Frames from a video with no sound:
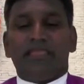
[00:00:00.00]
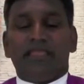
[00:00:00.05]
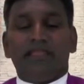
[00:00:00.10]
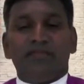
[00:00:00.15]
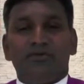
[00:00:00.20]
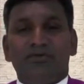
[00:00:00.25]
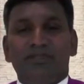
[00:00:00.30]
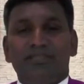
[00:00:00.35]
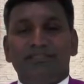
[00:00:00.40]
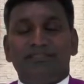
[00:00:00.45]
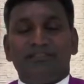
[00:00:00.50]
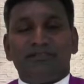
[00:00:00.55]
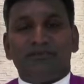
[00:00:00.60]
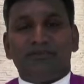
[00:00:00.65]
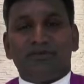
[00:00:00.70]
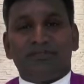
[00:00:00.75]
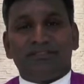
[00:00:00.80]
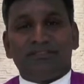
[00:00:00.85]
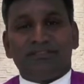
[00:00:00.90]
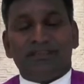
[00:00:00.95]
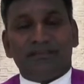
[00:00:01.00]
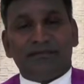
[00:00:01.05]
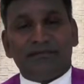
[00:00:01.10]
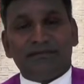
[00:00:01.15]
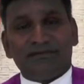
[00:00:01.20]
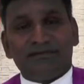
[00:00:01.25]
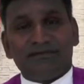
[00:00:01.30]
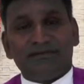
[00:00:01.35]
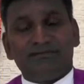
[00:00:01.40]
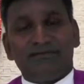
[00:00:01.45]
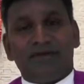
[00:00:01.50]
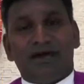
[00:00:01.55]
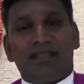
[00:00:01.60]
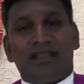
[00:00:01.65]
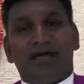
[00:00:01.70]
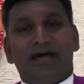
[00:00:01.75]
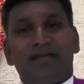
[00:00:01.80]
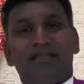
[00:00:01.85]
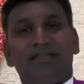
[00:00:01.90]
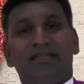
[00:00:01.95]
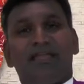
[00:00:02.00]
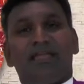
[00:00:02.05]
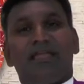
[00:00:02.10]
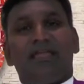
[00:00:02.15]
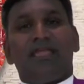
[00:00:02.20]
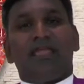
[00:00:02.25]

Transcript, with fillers: என்னுடைய திருவுலத்தில் அன்று மாறாக